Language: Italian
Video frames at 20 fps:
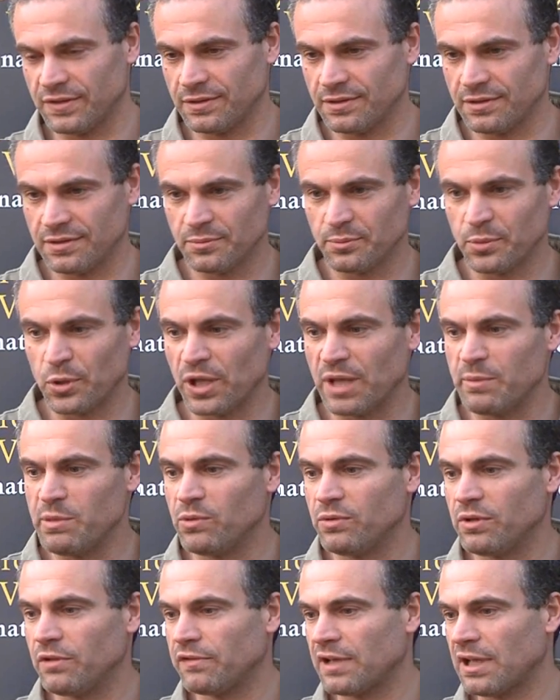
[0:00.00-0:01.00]
Eh, pochi
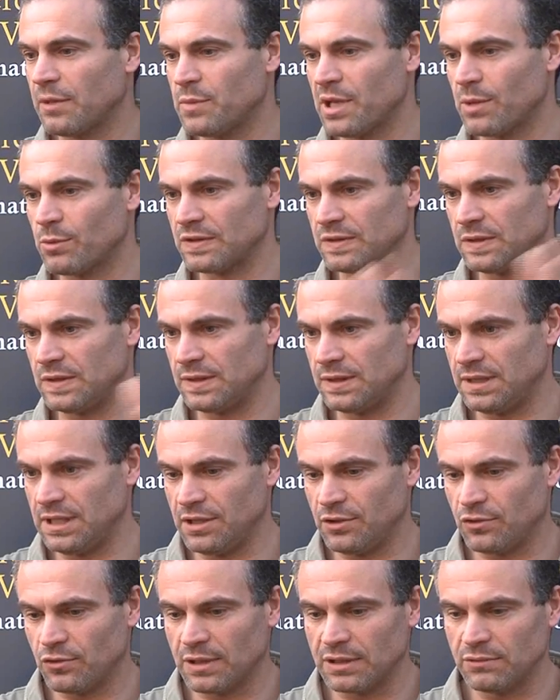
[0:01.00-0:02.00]
minuti fa abbiamo
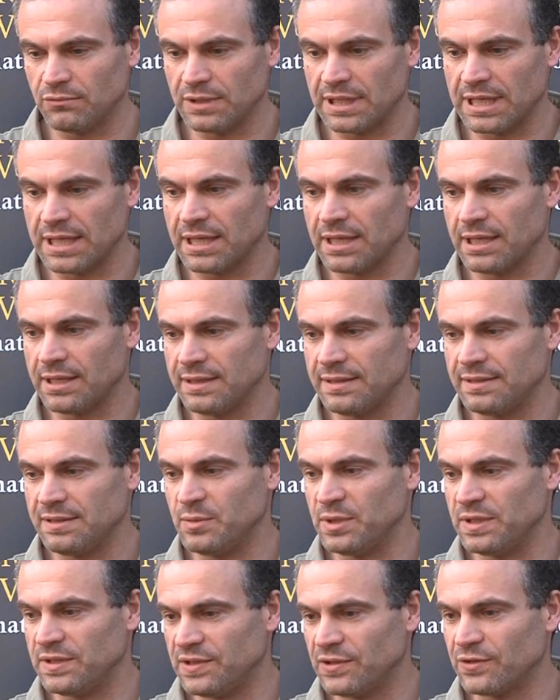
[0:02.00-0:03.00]
assistito ad una
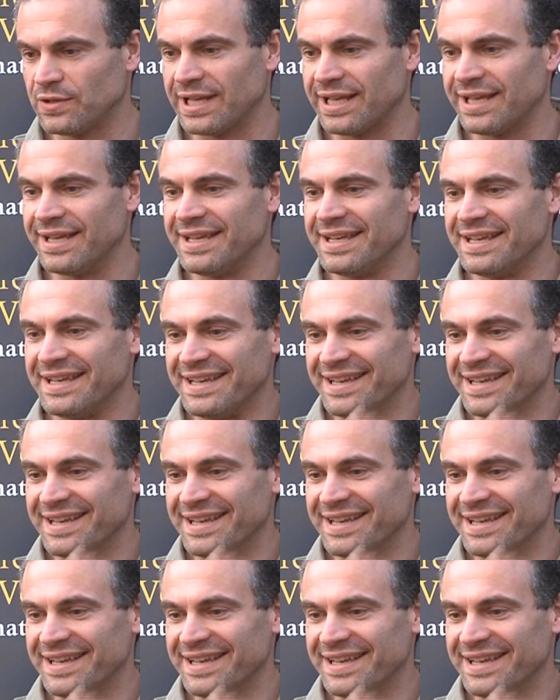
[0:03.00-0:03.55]
esibizione,